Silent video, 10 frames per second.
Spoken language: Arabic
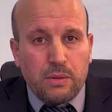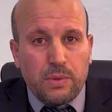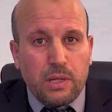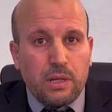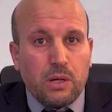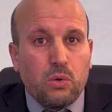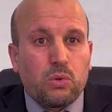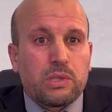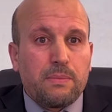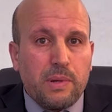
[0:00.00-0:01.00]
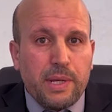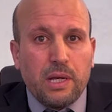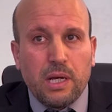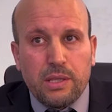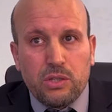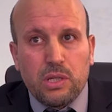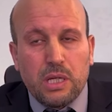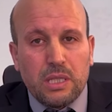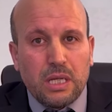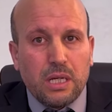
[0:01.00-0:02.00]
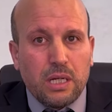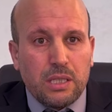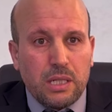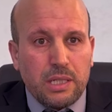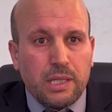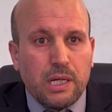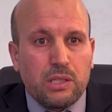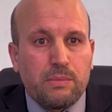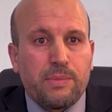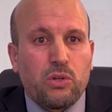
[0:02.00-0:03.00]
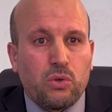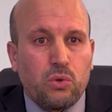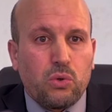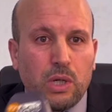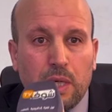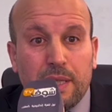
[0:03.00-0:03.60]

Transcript: بانه تم منح هذا هذا هذا الايداع تم منحه